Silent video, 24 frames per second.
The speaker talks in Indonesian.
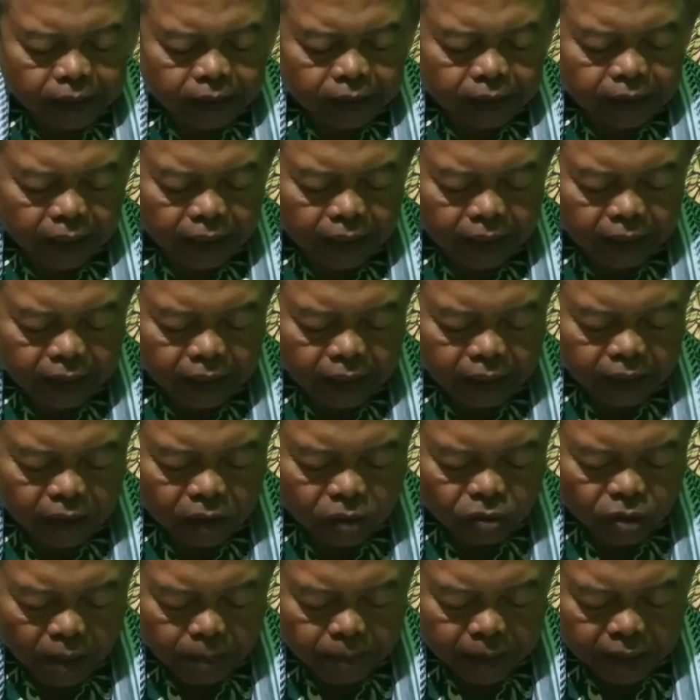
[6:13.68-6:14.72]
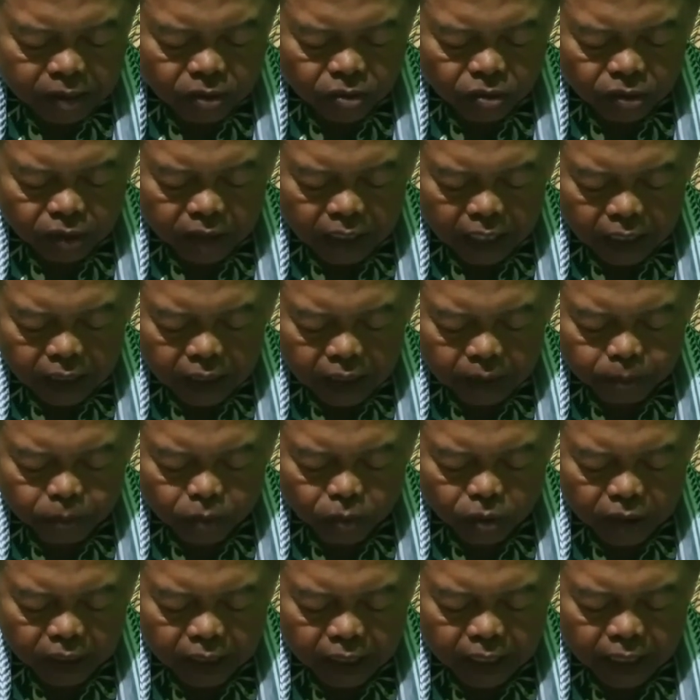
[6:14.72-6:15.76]
catatan kedua maksudnya
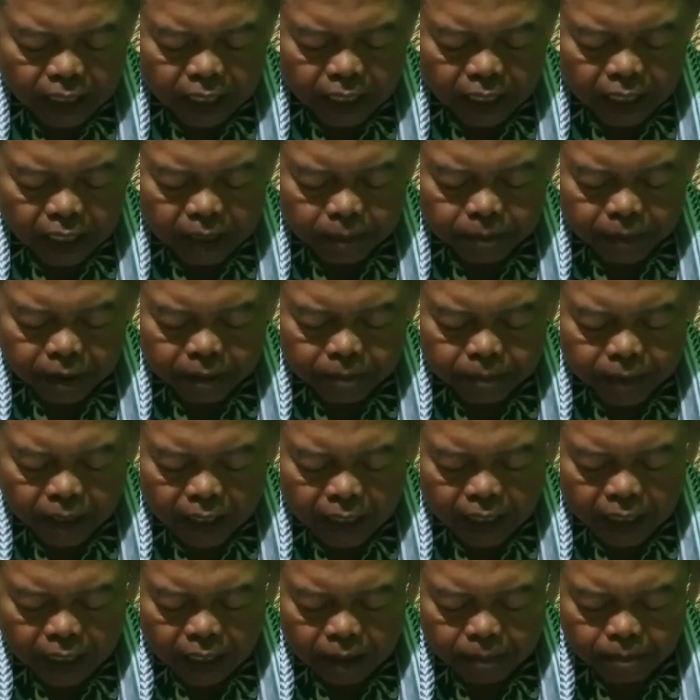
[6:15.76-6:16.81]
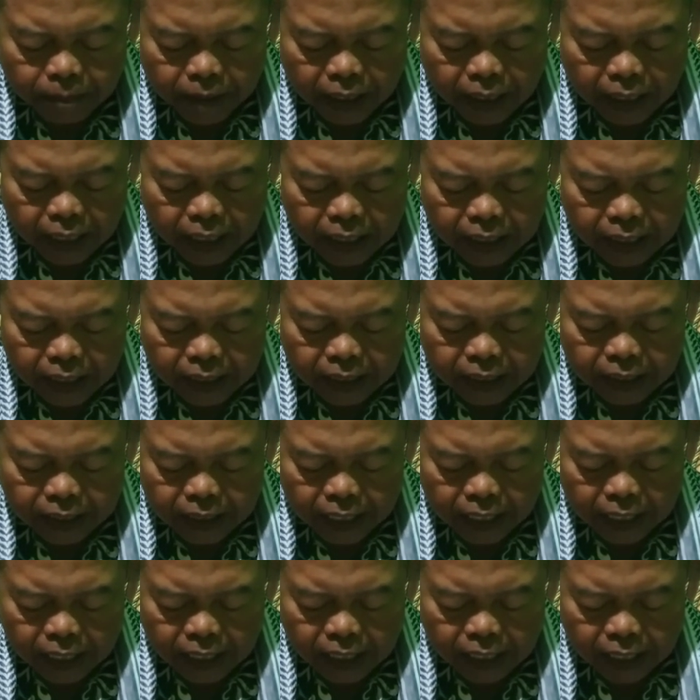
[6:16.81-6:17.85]
dibolehkan memakan makanan
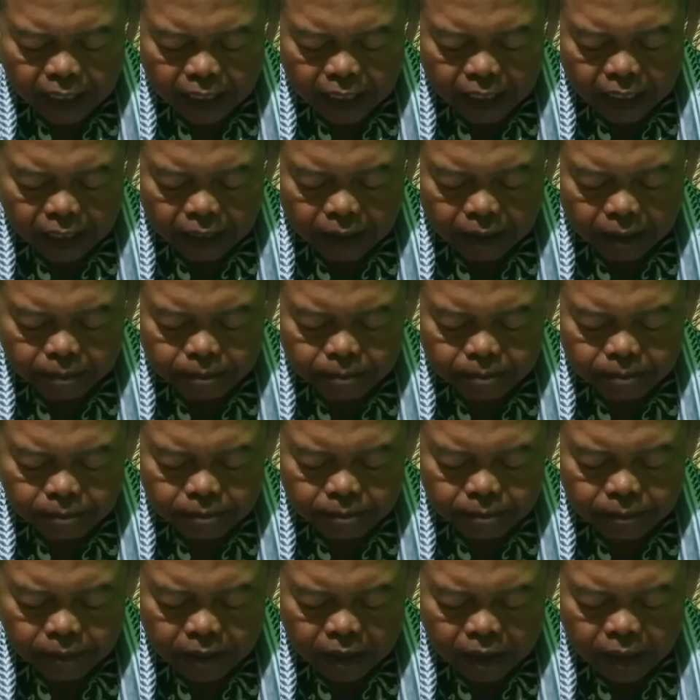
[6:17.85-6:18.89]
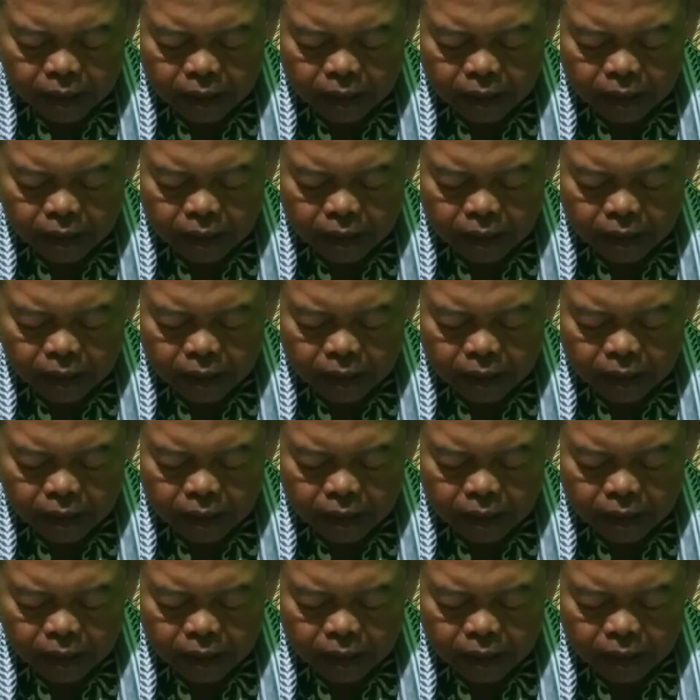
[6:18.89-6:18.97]
yang haram